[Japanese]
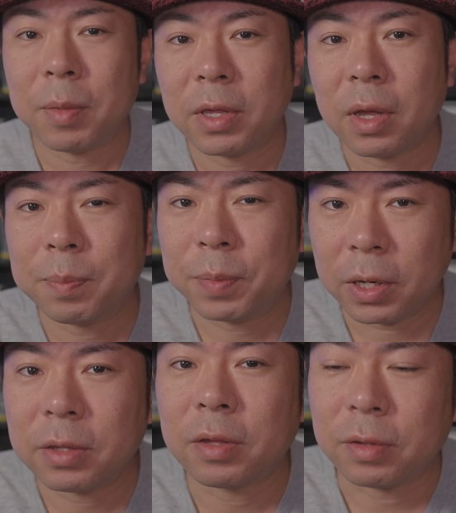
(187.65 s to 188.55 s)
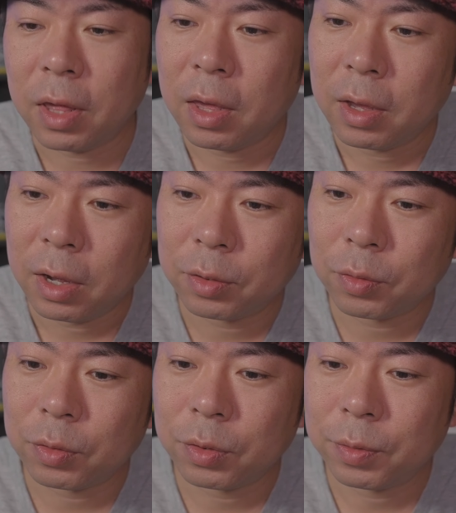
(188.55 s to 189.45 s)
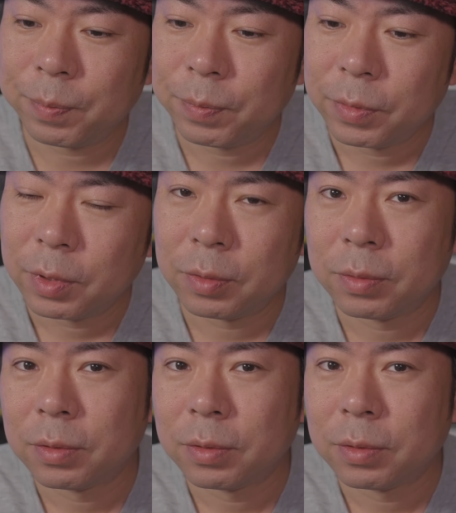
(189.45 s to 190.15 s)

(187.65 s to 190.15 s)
まあやっぱりですねあの ア